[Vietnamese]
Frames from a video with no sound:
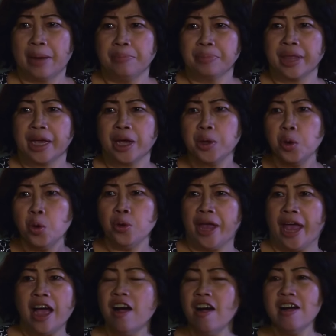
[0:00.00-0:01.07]
cầm tiền cứ vui
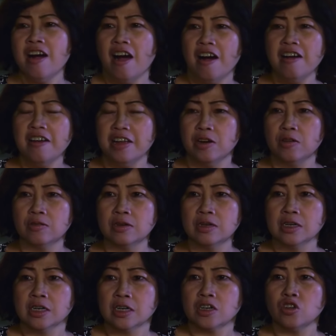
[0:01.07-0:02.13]
vẻ hớn hở liền luôn
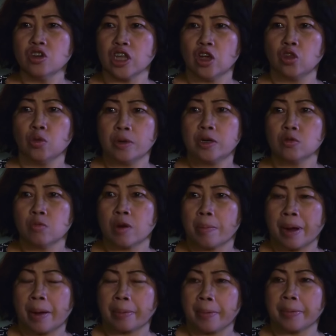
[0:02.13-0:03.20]
nó nói chuyện tôi mà nó rung
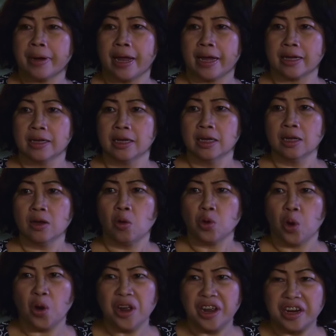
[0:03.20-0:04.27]
cập cập cập như nè
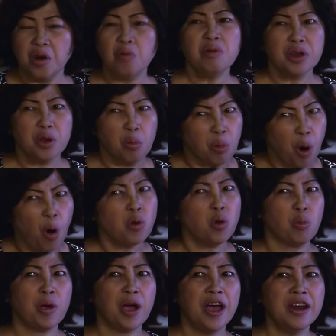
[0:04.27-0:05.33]
con nhỏ này đúng là dùng
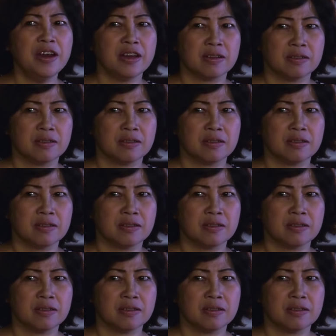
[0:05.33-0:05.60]
khổ dùng kế